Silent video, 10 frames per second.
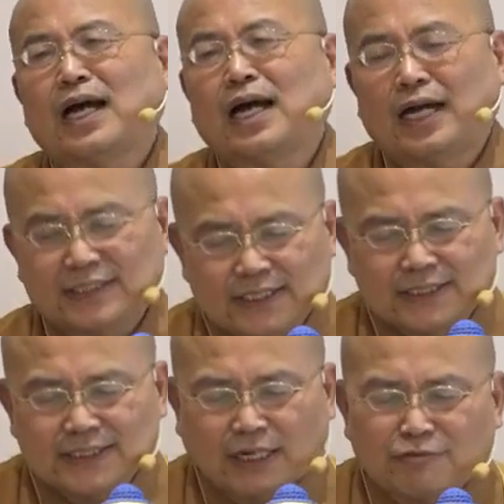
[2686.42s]
啊，甚
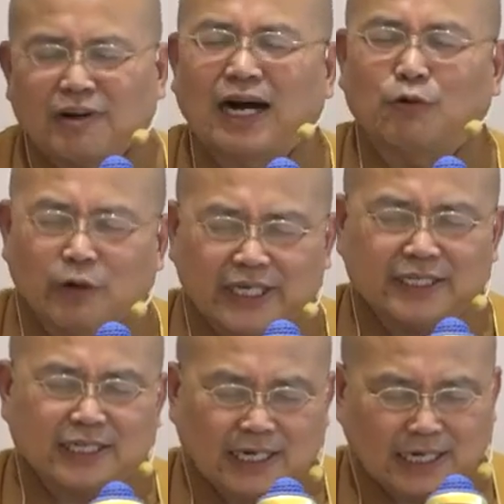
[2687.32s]
至讲法位
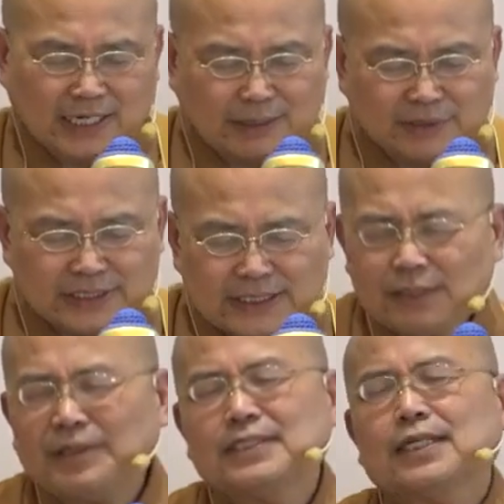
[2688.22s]
啊，那么
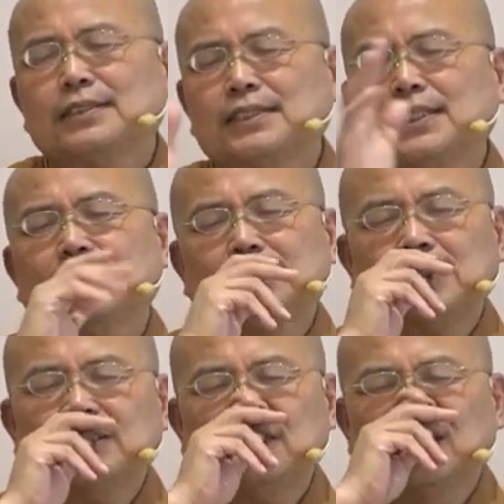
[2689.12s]
基本上这个
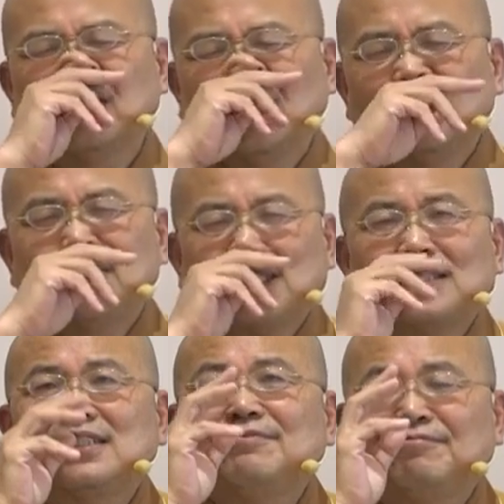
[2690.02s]
是这
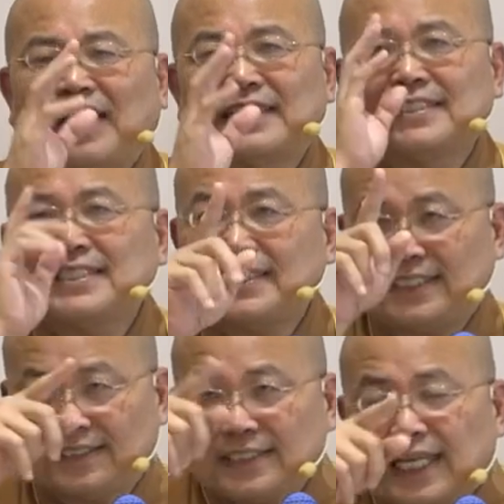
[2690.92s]
个是法的
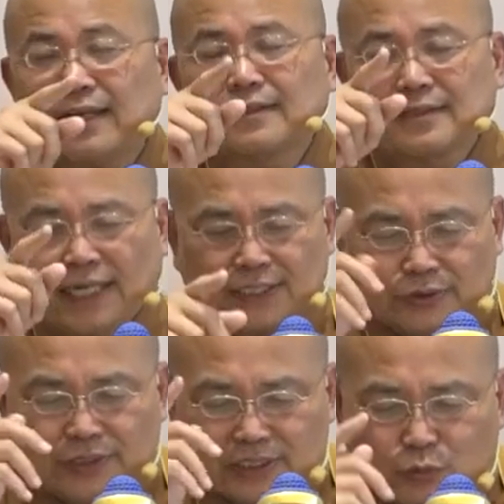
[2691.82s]
实相啊，
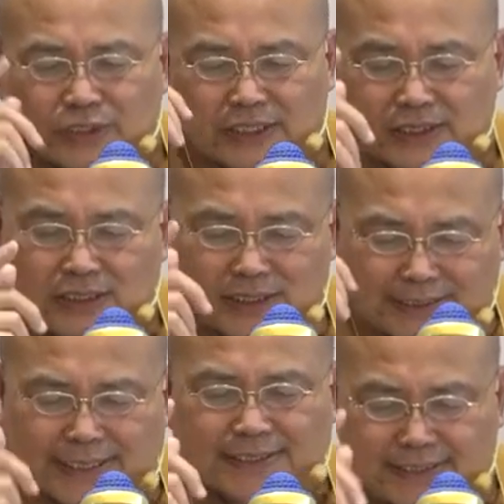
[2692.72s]
所以如实
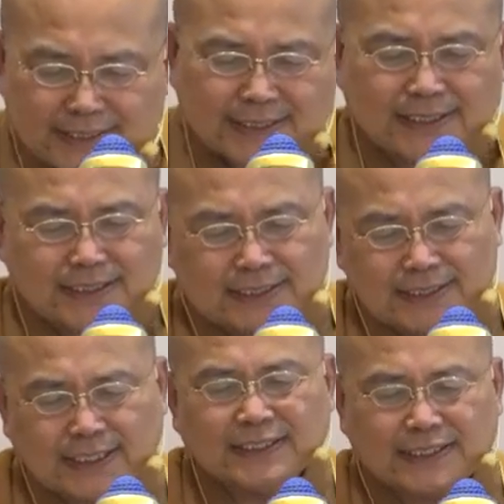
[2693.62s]
见其
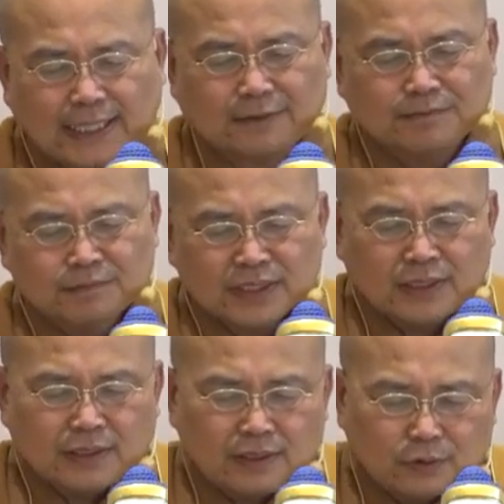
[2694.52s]
真相，
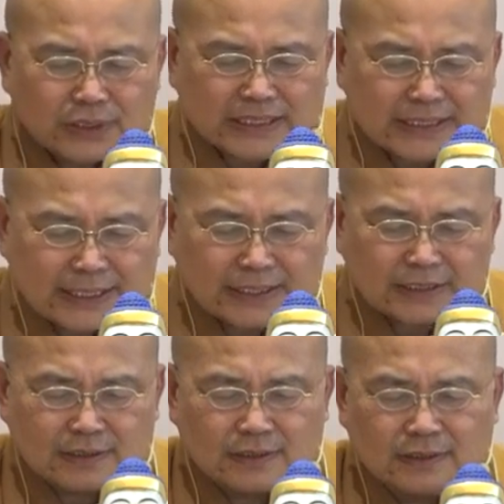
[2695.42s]
如实见
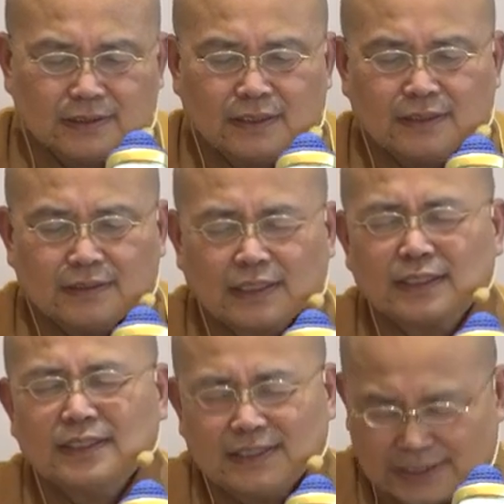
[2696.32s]
你，
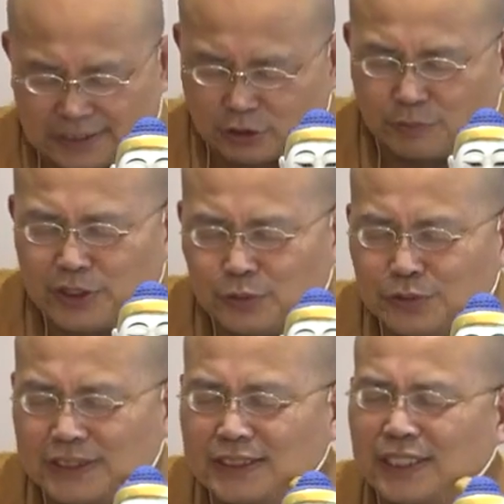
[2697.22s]
那你有没有
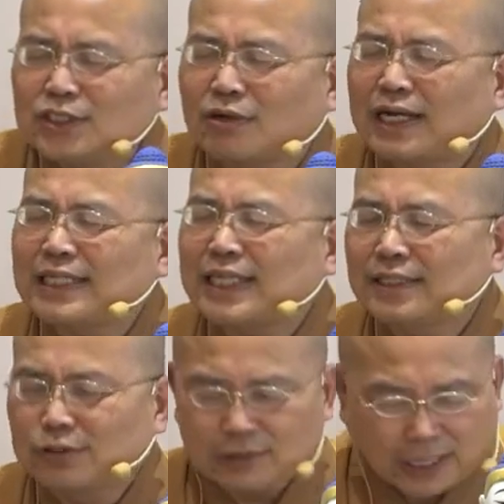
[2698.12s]
如实见？从哪里
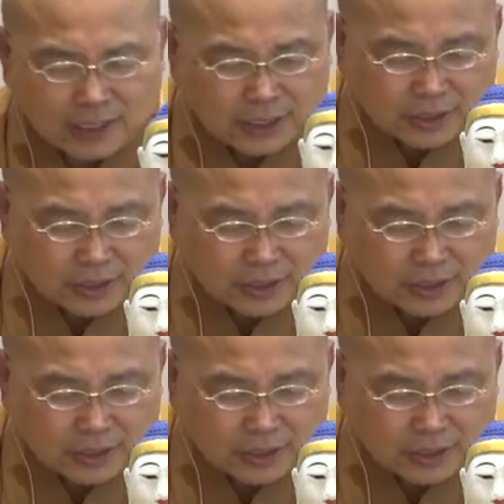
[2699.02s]
看得出来？